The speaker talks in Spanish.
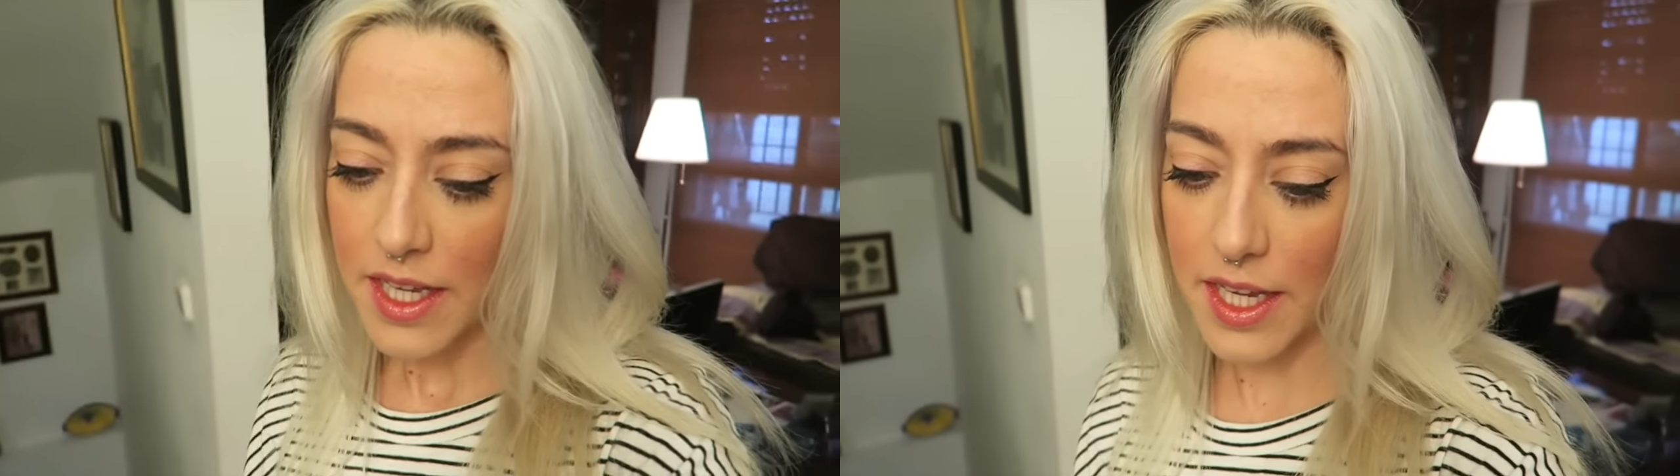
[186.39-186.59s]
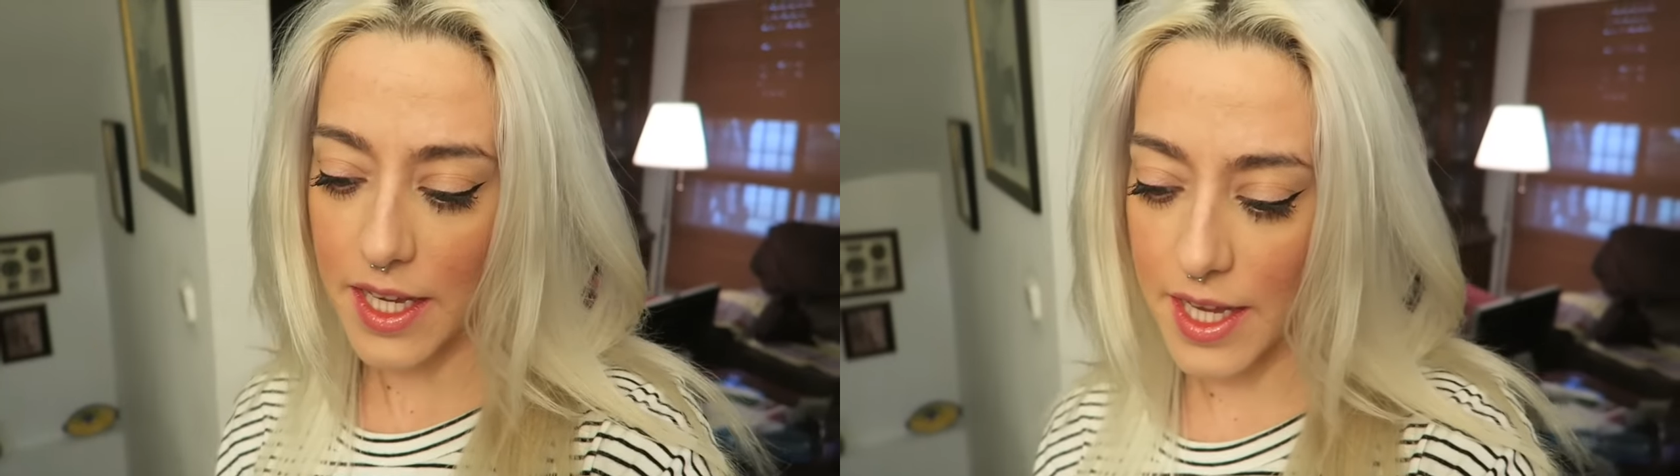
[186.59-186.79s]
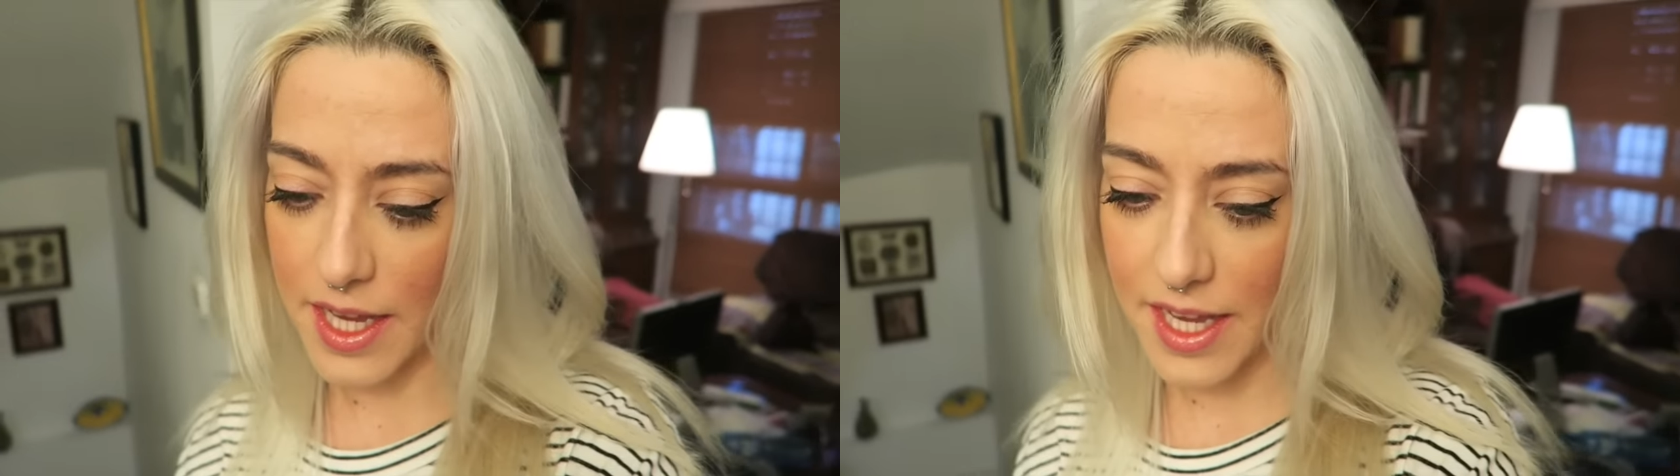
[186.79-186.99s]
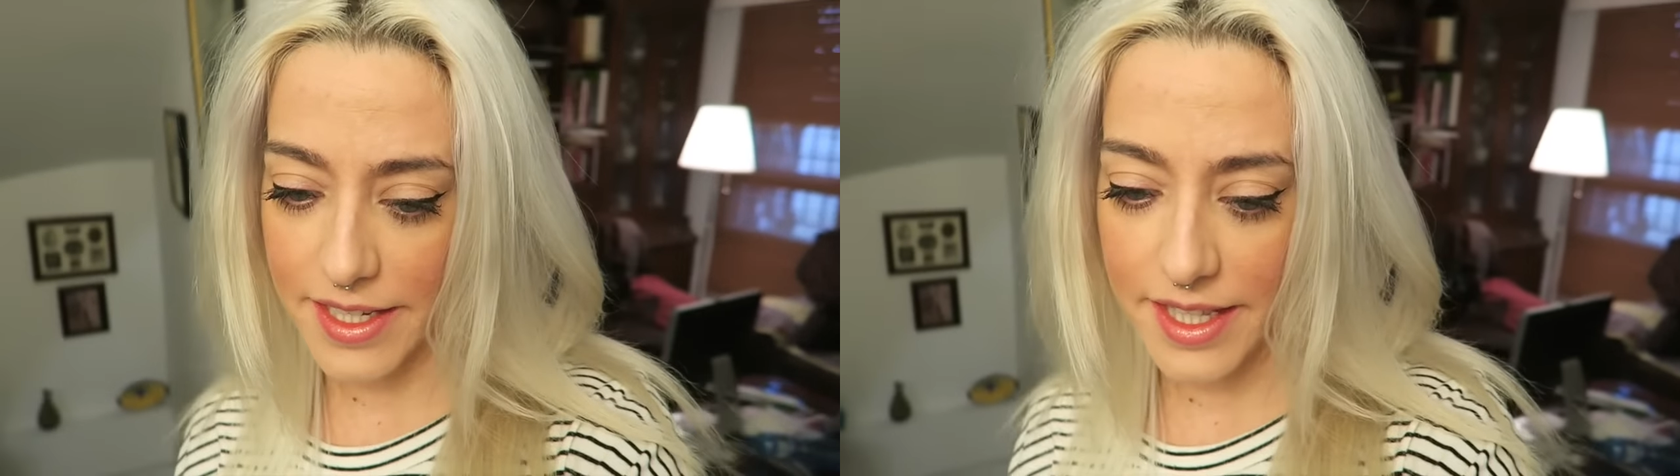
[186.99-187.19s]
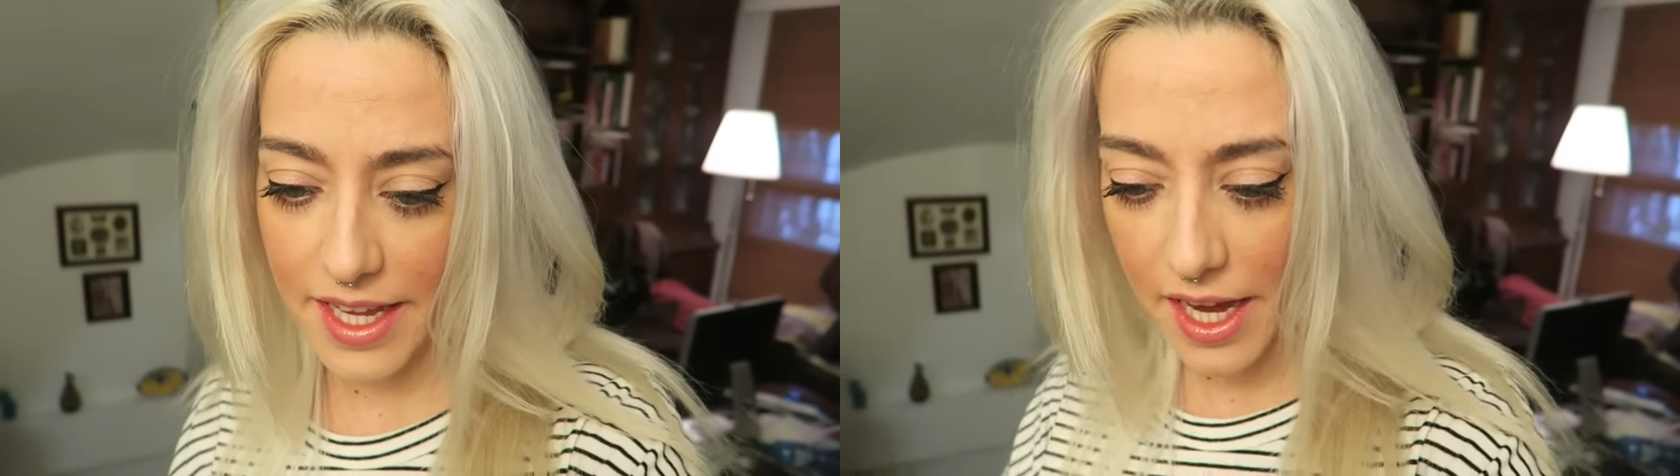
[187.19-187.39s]
Y
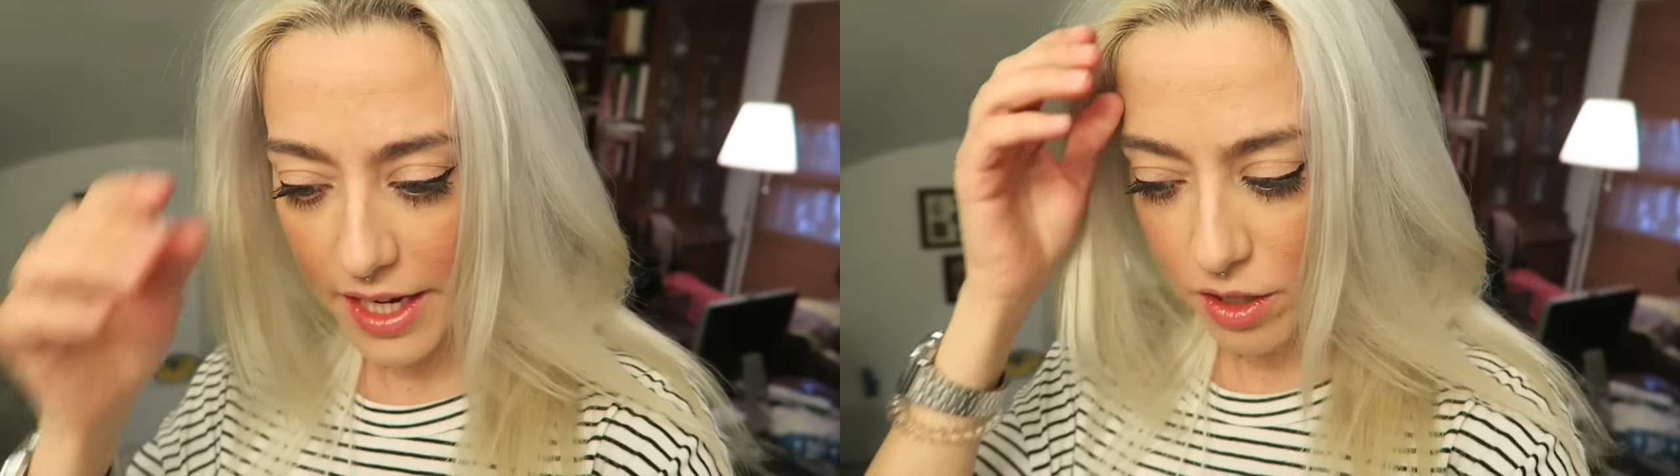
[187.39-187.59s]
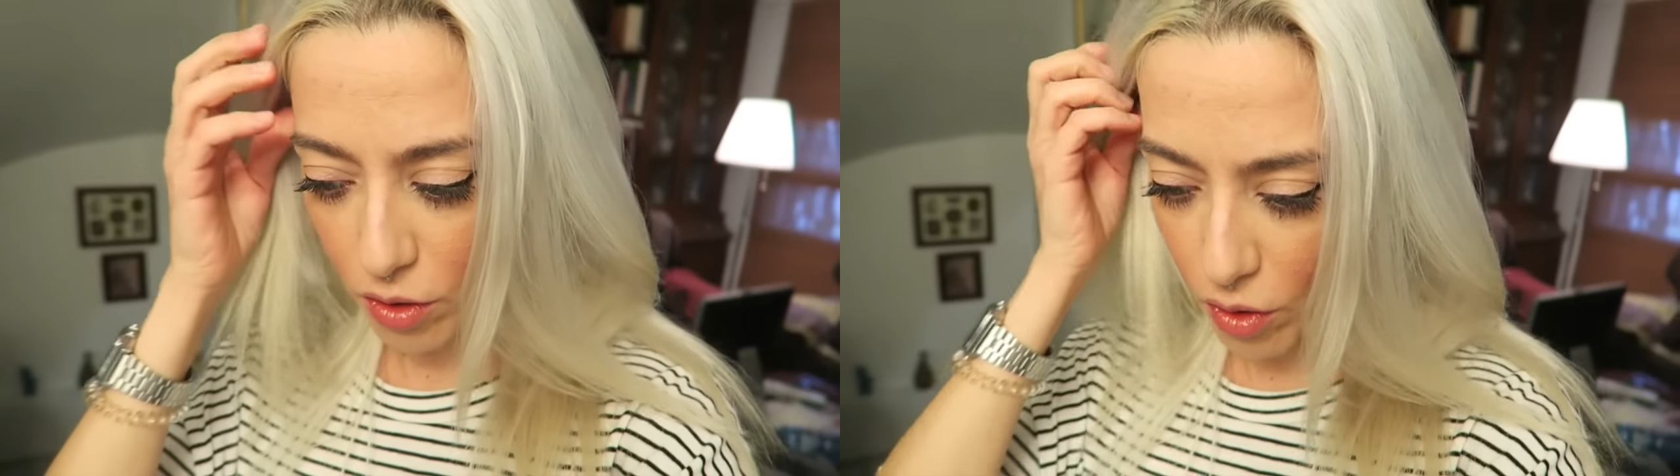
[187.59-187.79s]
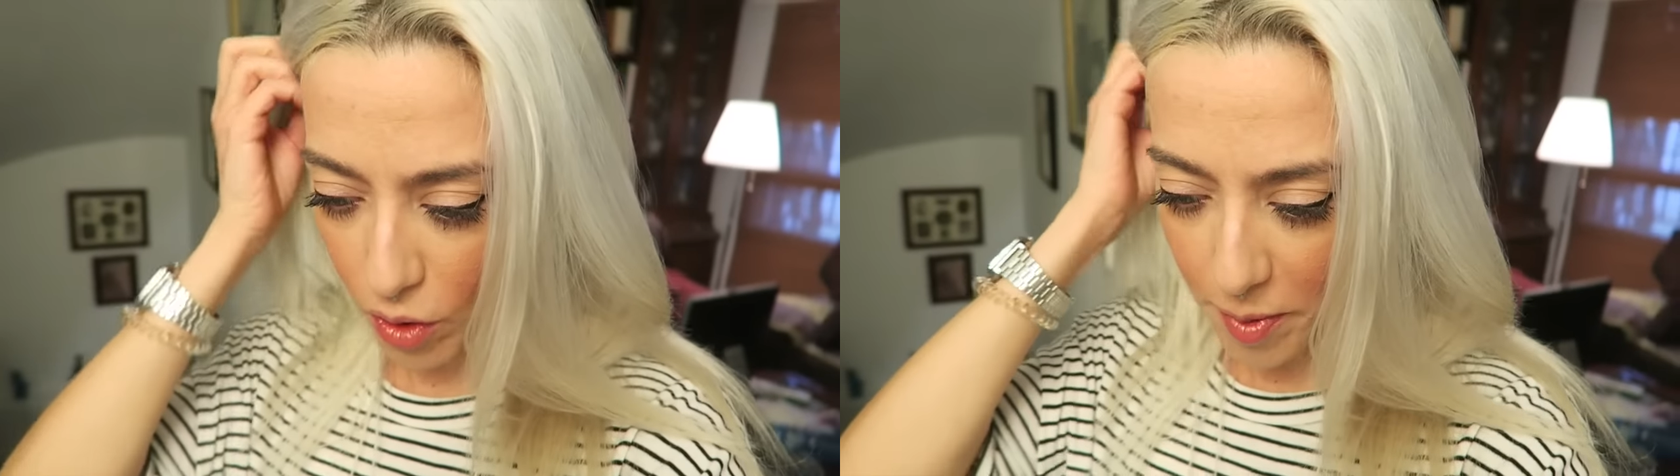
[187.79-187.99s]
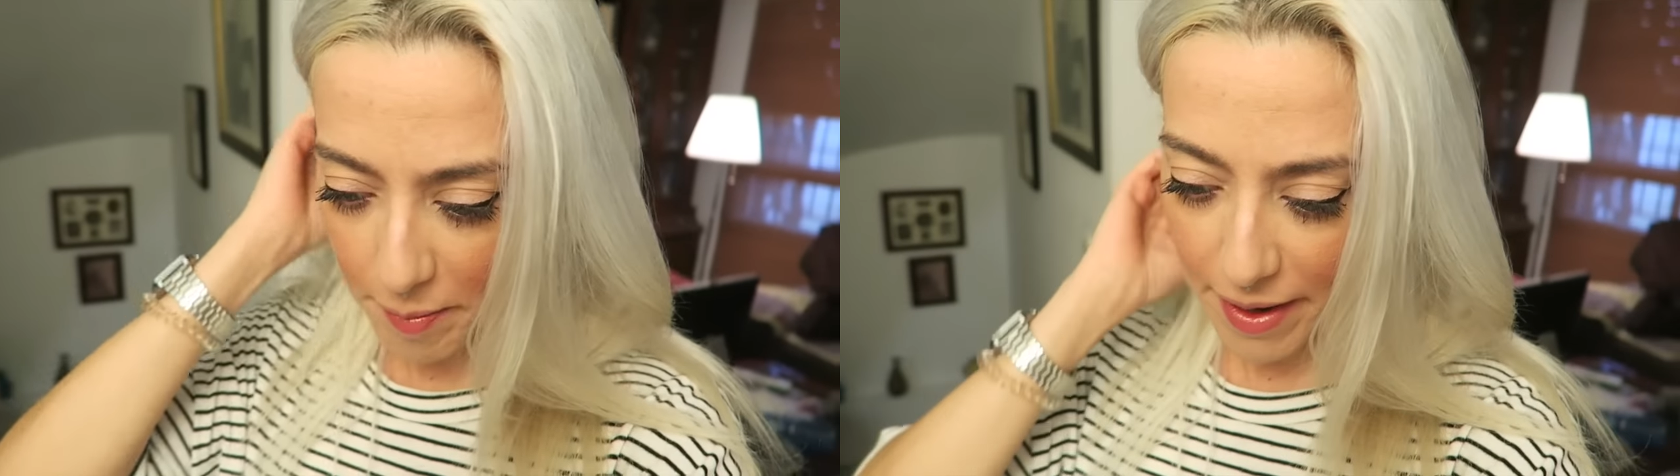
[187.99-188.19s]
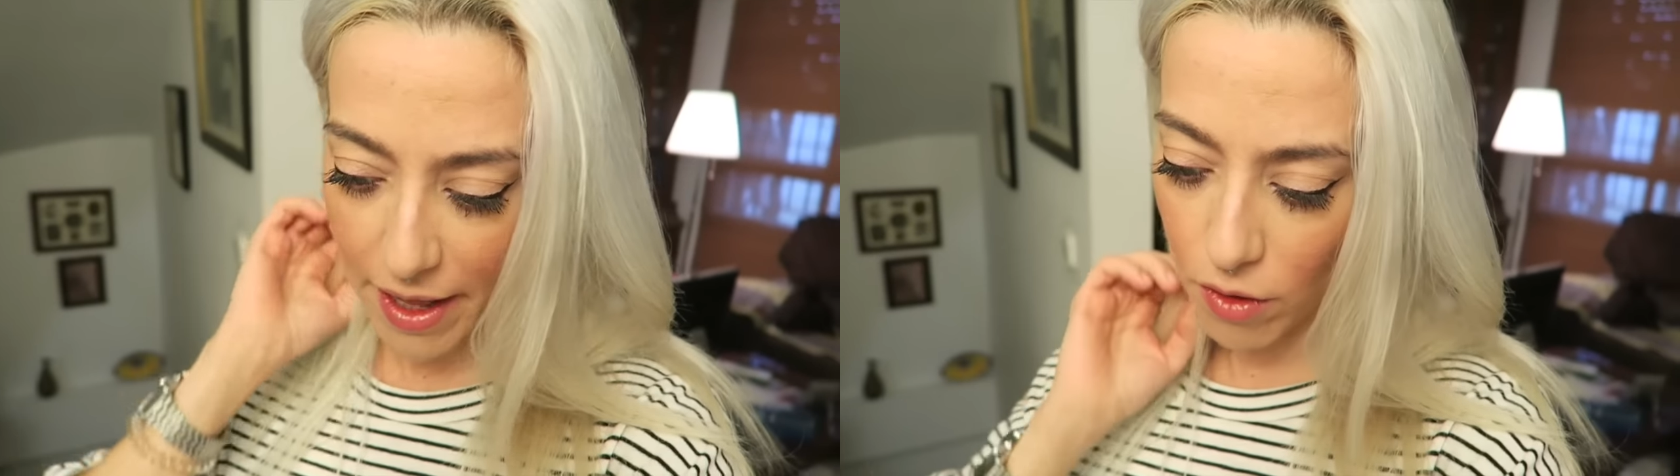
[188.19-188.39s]
está ya aquí todo
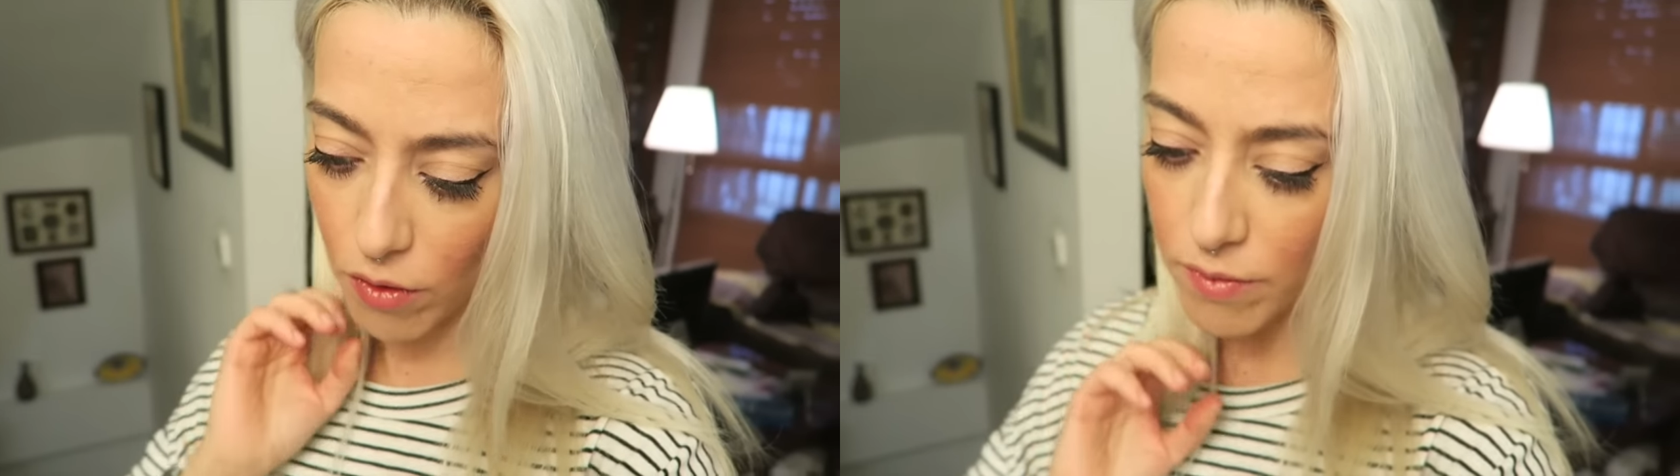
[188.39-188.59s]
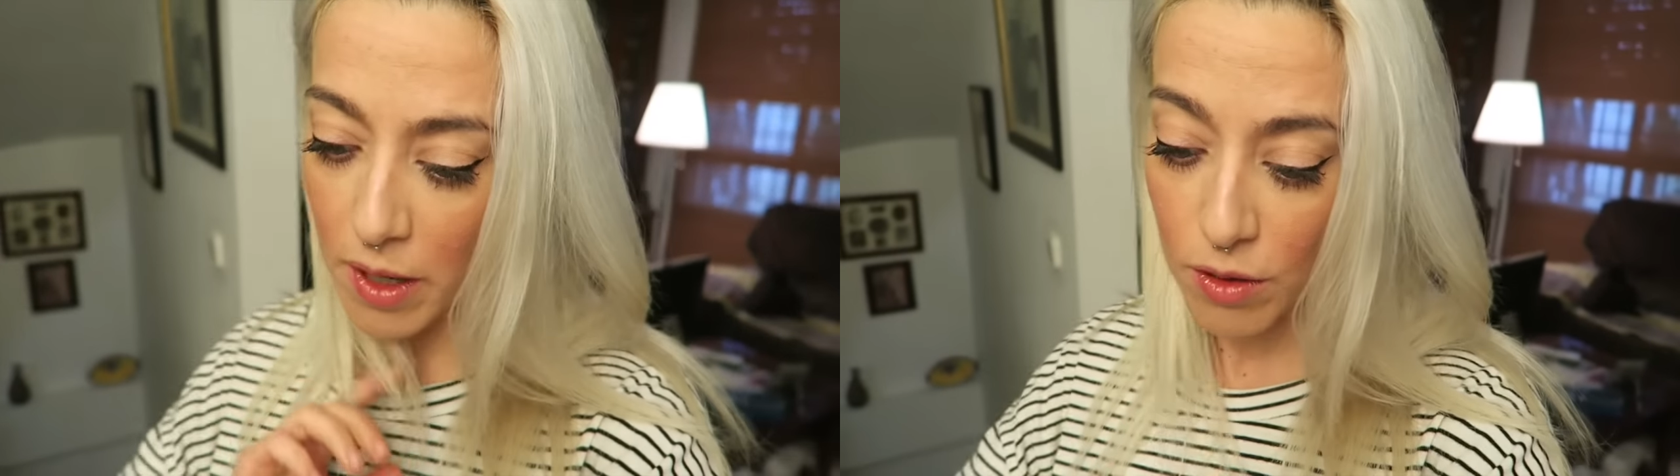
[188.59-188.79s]
preparado.